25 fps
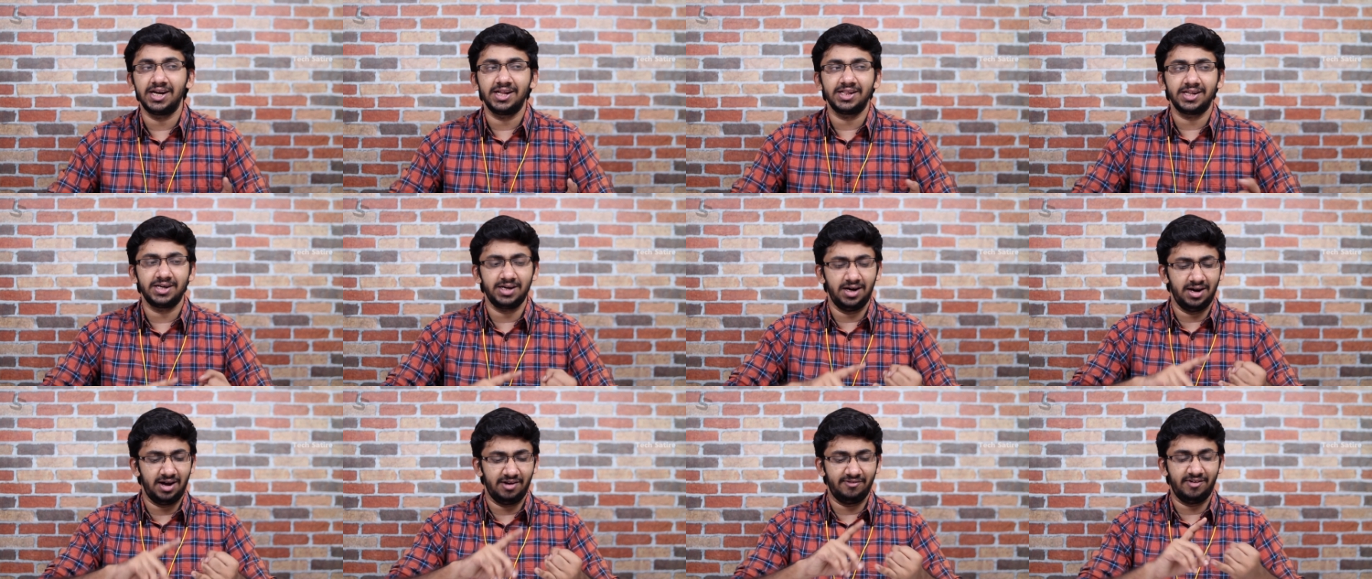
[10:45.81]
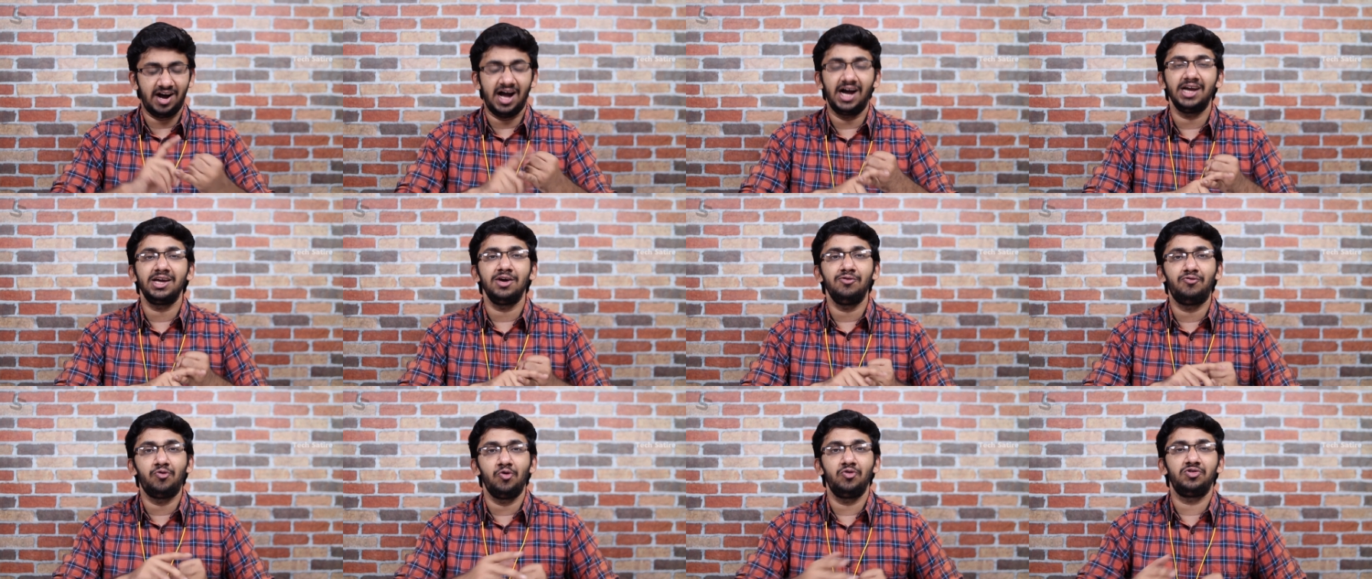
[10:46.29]
கிட்டத்தட்ட நான்
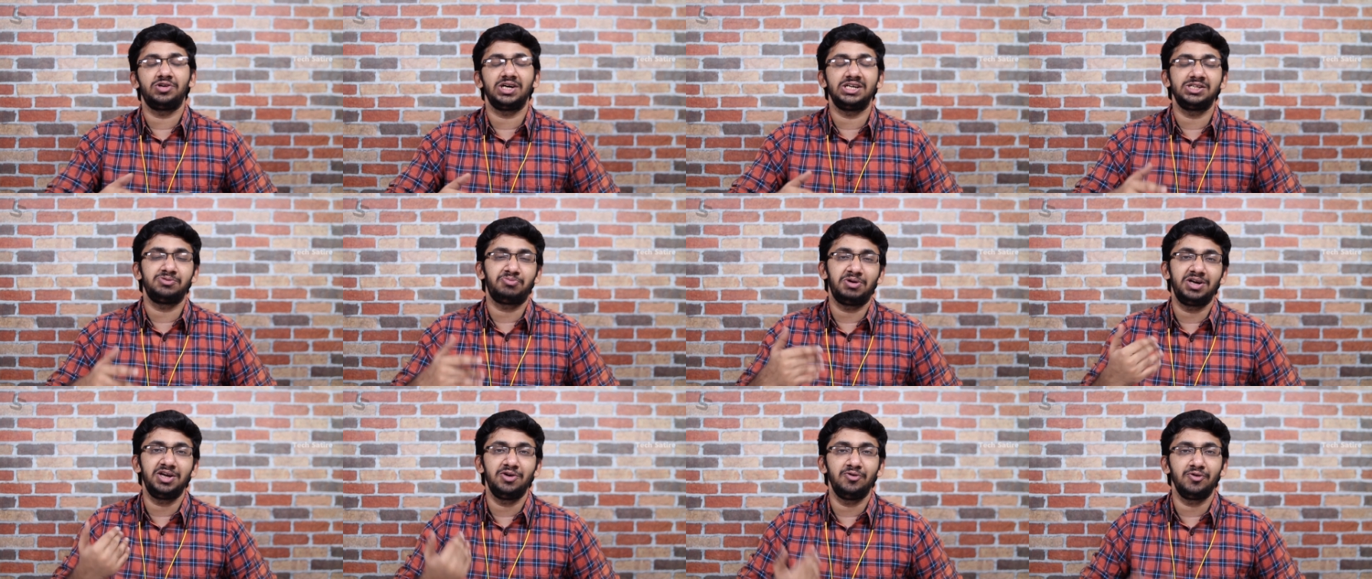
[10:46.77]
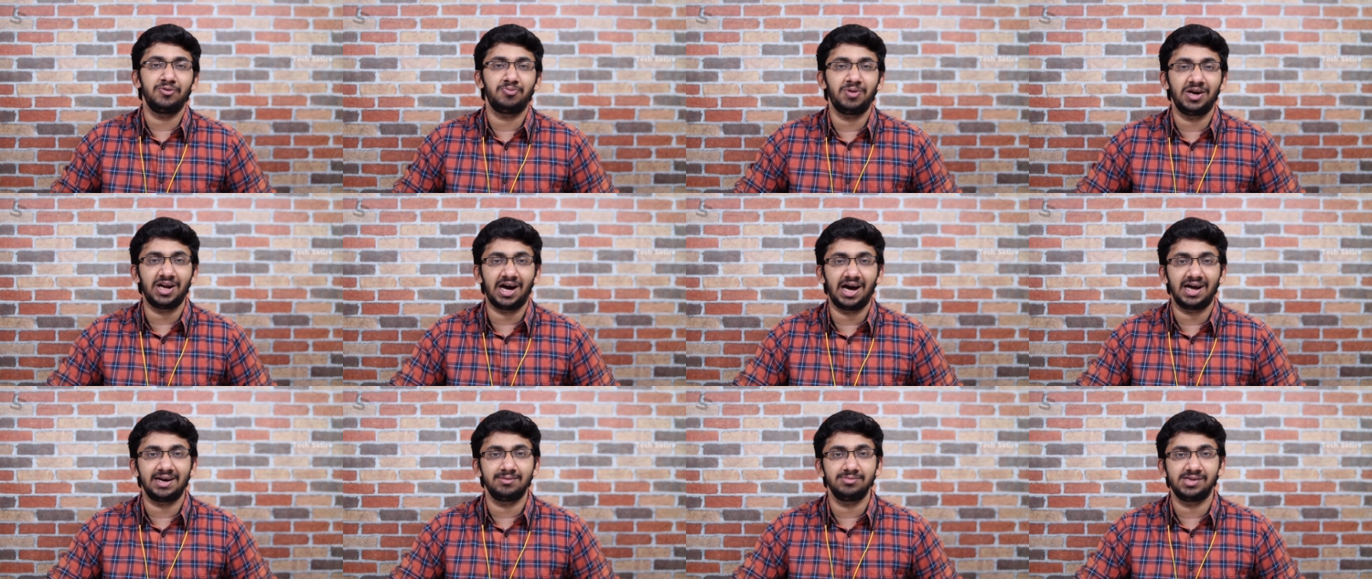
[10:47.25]
வாங்கி ஃபுல் சார்ஜ் பண்ணி பண்ணி யூஸ்
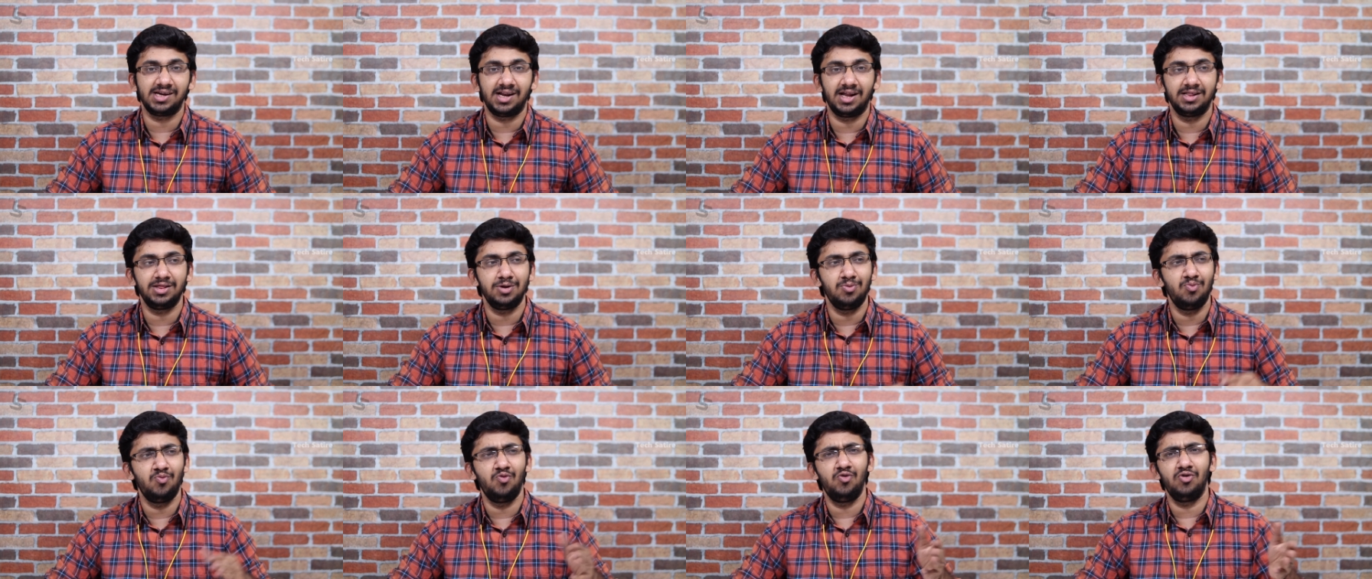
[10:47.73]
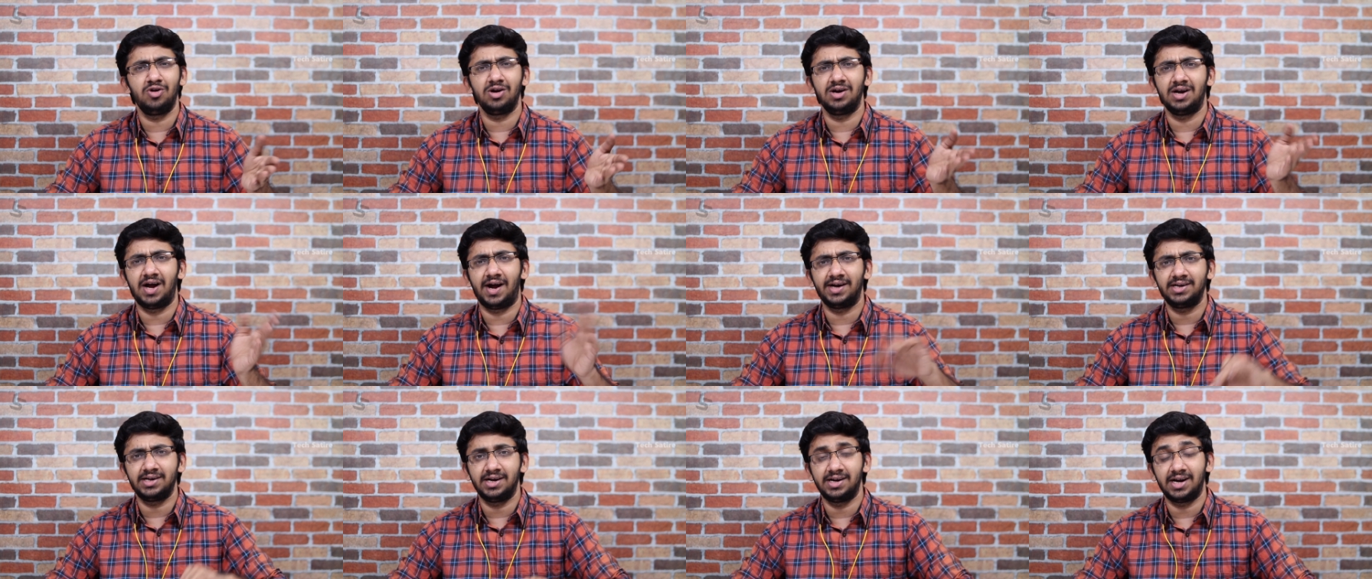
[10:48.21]
பண்ண ஆரம்பிச்சதுலேருந்து மூன்று
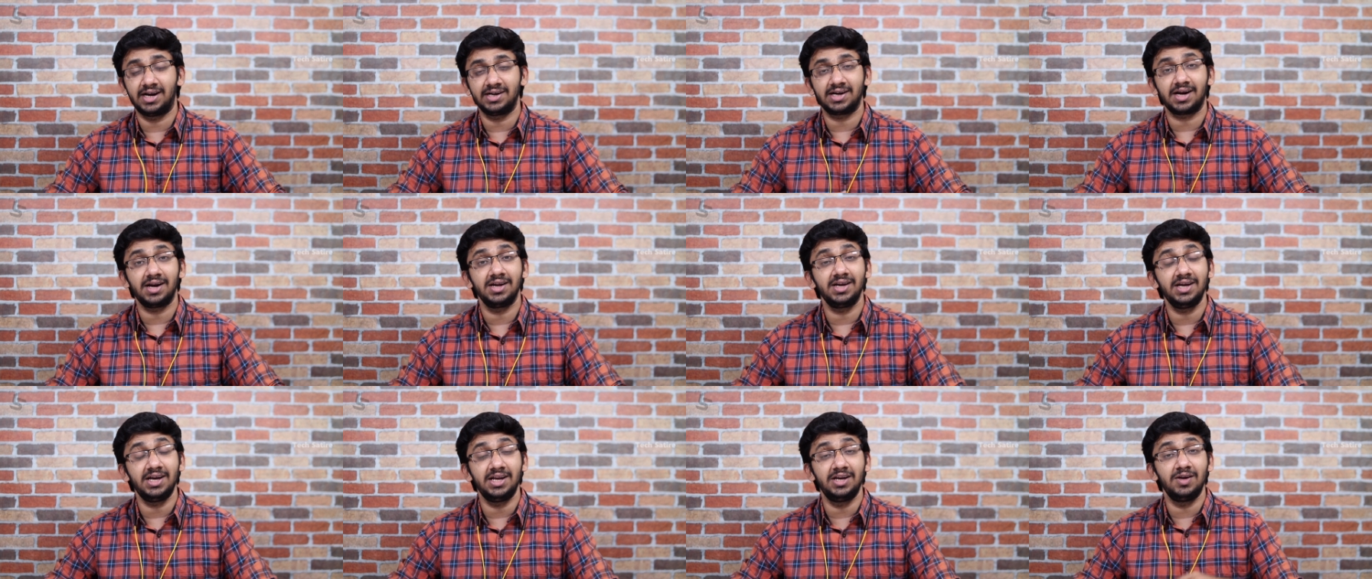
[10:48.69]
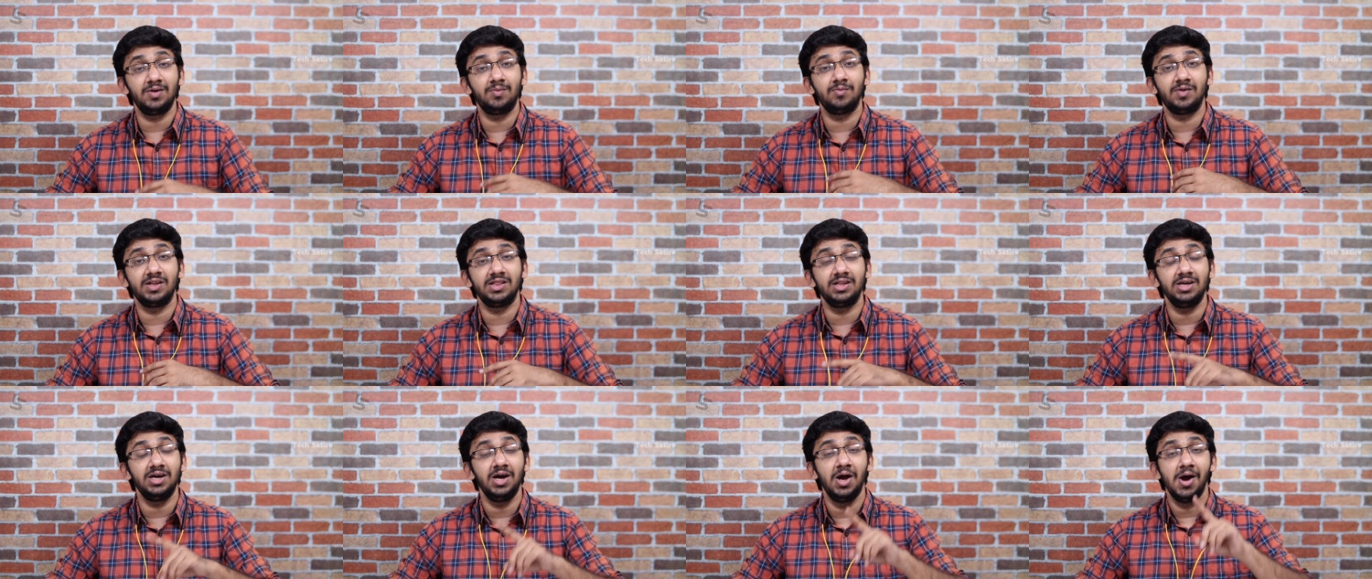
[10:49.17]
நான்கு நாட்களுக்கு இன்னும்
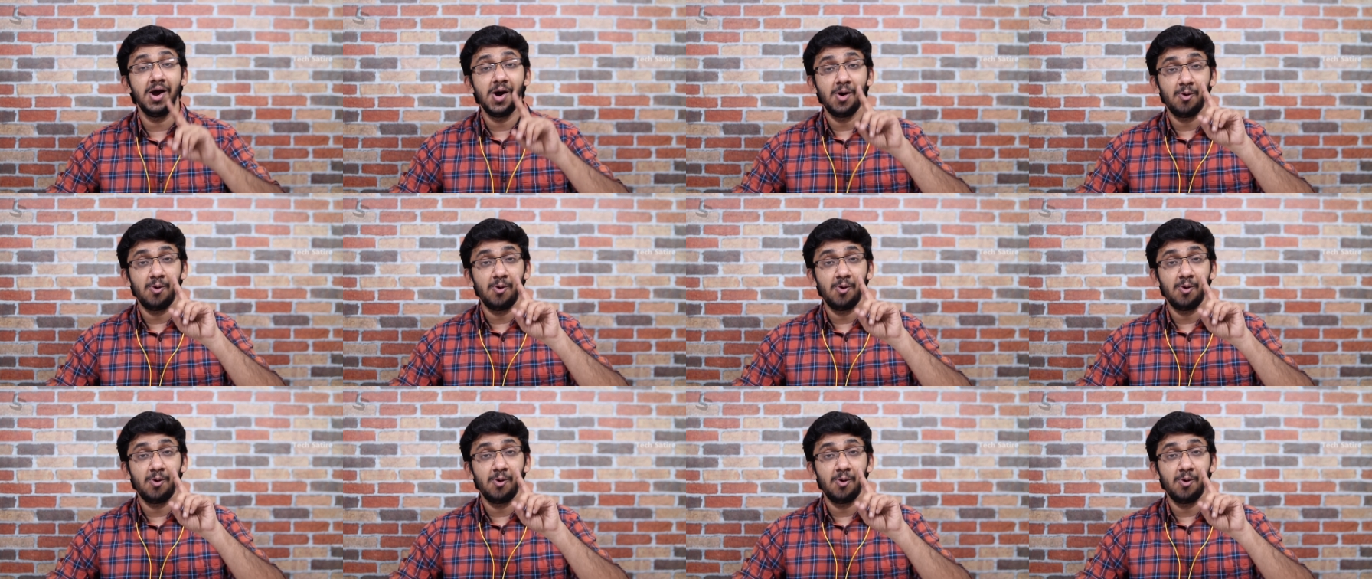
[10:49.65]
வந்து